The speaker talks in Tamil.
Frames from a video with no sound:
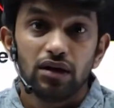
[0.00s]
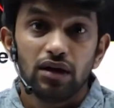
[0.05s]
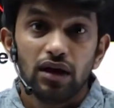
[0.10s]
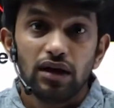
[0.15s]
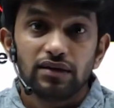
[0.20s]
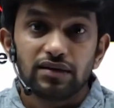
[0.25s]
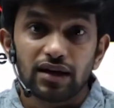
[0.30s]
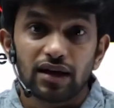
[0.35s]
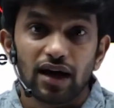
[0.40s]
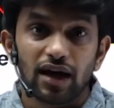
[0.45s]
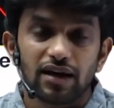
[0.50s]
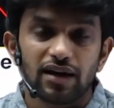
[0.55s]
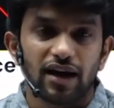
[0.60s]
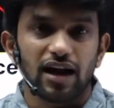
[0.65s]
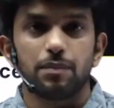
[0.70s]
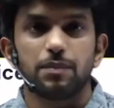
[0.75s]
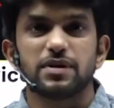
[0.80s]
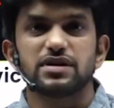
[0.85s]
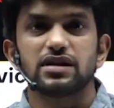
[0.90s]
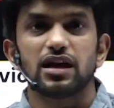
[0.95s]
சரியா நிறைய
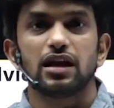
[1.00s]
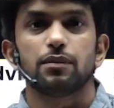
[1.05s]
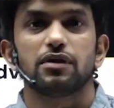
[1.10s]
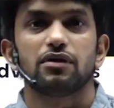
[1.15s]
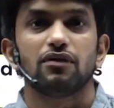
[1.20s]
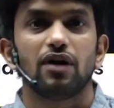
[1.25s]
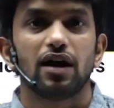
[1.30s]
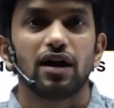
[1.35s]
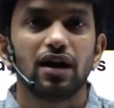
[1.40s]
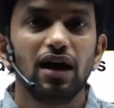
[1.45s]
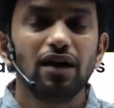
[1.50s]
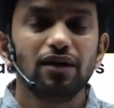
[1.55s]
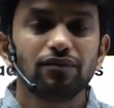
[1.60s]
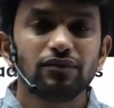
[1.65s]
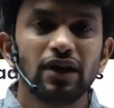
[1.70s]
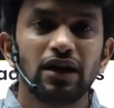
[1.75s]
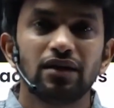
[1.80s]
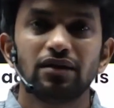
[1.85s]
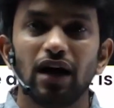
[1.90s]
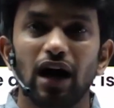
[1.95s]
பசங்க என்ன பண்ணுவாங்கன்னா
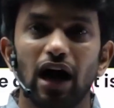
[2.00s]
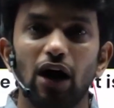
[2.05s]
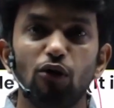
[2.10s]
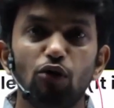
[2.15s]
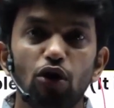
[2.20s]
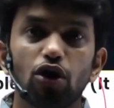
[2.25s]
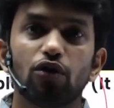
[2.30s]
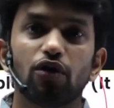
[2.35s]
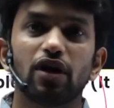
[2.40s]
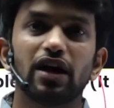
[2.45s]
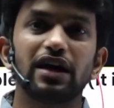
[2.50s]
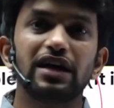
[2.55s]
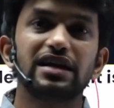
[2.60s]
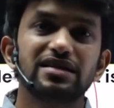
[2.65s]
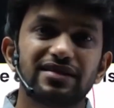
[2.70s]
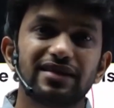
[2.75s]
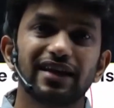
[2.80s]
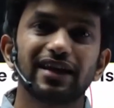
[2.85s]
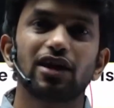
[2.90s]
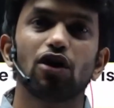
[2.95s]
அவங்களோட
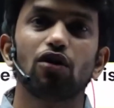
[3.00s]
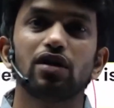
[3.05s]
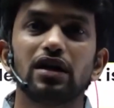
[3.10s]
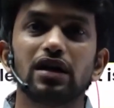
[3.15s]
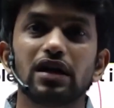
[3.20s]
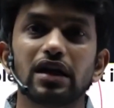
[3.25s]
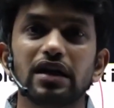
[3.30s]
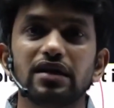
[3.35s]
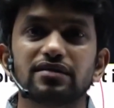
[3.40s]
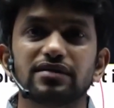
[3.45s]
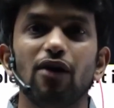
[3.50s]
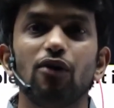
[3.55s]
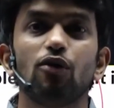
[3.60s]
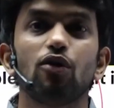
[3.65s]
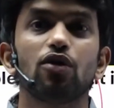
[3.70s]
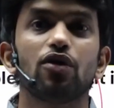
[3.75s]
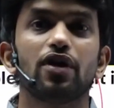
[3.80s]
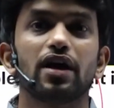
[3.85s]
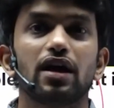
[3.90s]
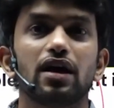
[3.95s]
இன்செக்யூரிட்டிஸ்
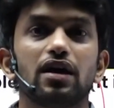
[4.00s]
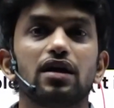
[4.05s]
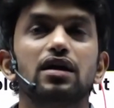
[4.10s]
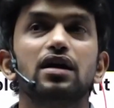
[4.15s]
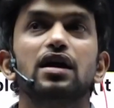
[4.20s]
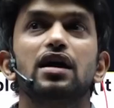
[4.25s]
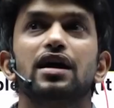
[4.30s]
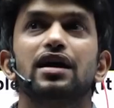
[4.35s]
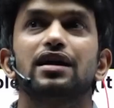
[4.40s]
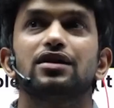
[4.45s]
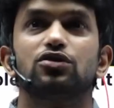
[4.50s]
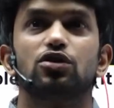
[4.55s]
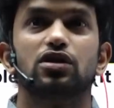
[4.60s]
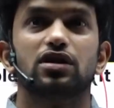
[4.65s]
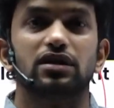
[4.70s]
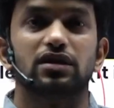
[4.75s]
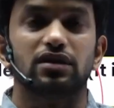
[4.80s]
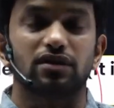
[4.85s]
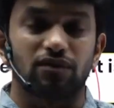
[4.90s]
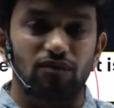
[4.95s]
அவங்களோட என்ன சொல்கிறது
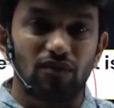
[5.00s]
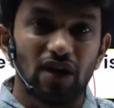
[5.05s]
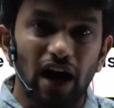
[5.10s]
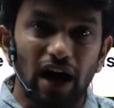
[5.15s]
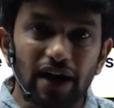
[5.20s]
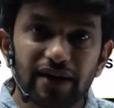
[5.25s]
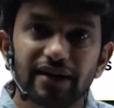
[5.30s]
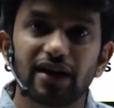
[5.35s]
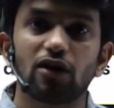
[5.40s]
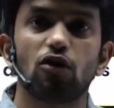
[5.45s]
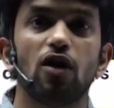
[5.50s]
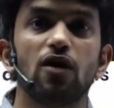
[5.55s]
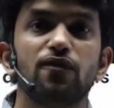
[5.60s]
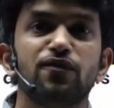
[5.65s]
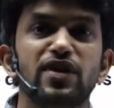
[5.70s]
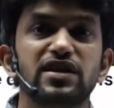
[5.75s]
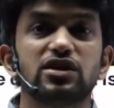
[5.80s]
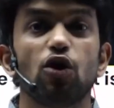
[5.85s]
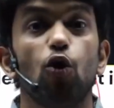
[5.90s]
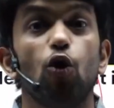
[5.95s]
அண்டர்
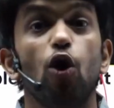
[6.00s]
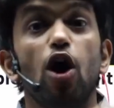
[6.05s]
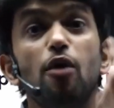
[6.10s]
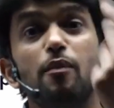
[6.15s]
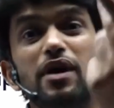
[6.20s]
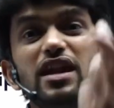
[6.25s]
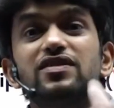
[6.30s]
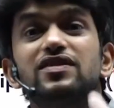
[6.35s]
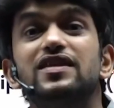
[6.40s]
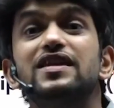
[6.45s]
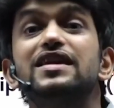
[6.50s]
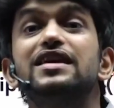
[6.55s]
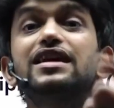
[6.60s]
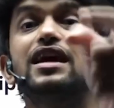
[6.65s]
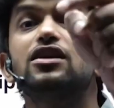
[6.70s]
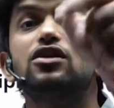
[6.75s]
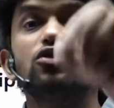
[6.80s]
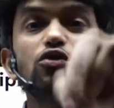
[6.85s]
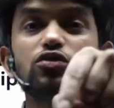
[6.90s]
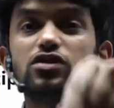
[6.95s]
கான்ஃபிடென்ஸை ஓ மேலே திணிக்க
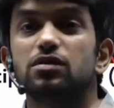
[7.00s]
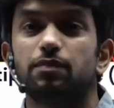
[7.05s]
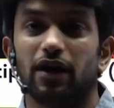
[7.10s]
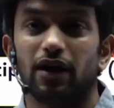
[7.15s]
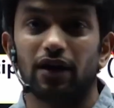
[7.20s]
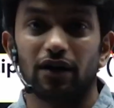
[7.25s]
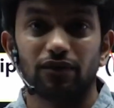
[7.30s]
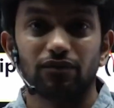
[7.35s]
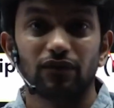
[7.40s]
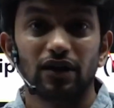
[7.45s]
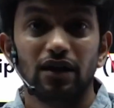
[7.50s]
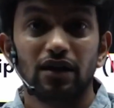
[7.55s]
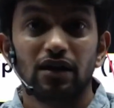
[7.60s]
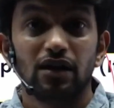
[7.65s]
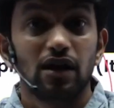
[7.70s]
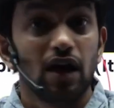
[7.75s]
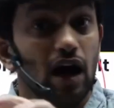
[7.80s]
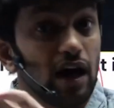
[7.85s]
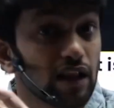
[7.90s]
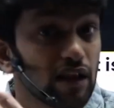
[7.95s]
யோசிப்பாங்க
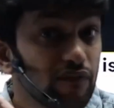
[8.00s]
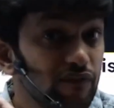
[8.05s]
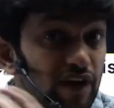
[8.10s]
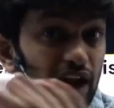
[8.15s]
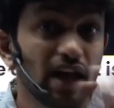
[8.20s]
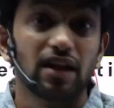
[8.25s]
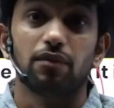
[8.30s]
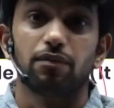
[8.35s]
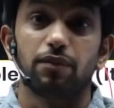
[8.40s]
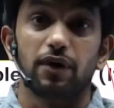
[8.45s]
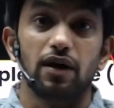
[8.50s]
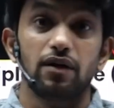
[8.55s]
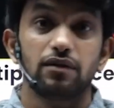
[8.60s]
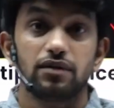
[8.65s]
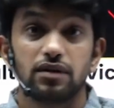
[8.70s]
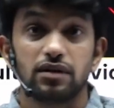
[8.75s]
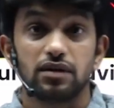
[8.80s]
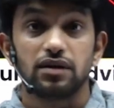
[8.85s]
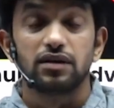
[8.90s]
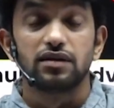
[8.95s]
அதை விடாதப்பா
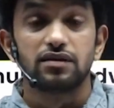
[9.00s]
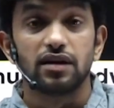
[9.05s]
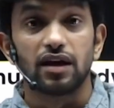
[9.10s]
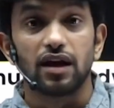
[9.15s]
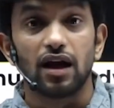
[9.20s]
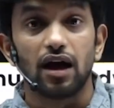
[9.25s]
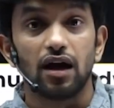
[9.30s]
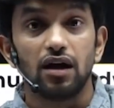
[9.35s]
சரியா